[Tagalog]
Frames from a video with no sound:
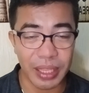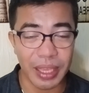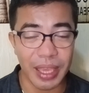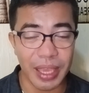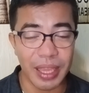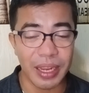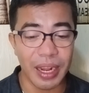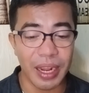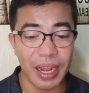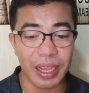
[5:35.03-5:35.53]

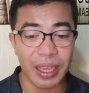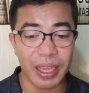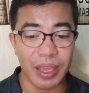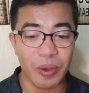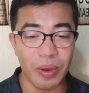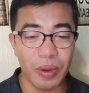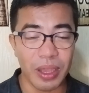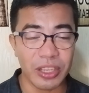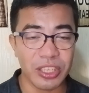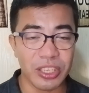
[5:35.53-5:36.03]
Kaya nilagay
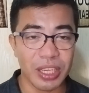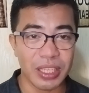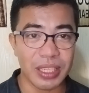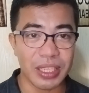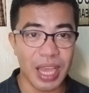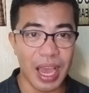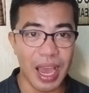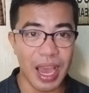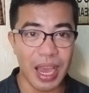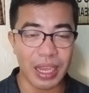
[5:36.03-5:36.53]
ko lang siya
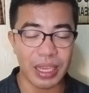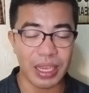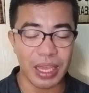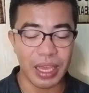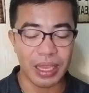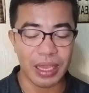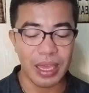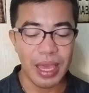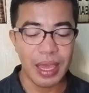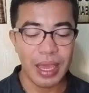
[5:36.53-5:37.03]
sa akin
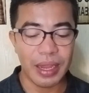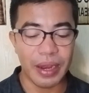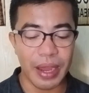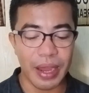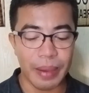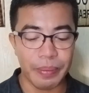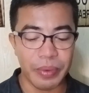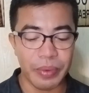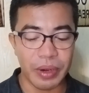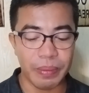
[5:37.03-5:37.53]

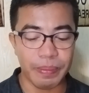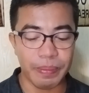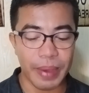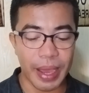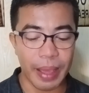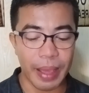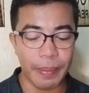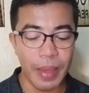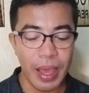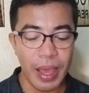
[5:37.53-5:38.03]
number
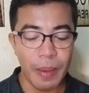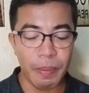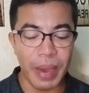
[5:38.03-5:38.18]
5.